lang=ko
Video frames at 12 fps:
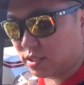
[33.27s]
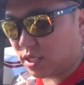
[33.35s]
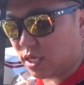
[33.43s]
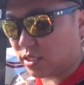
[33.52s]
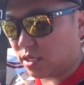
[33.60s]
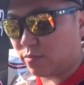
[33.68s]

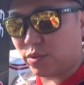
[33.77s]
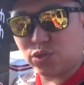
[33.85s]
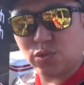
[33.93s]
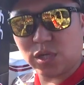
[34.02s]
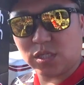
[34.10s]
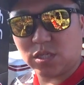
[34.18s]
차를 한번
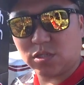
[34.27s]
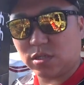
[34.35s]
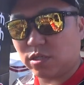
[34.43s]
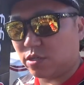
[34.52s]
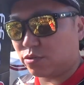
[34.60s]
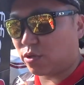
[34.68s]
소개시켜
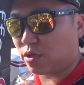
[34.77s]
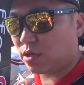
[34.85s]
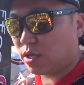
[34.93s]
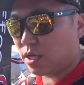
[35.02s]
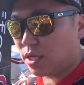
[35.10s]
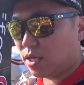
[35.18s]
드리려고요
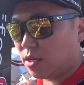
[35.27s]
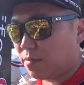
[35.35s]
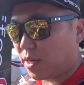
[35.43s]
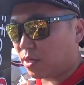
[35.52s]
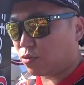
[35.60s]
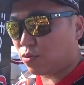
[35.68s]

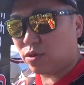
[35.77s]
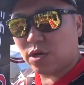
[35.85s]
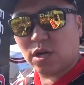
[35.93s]
바로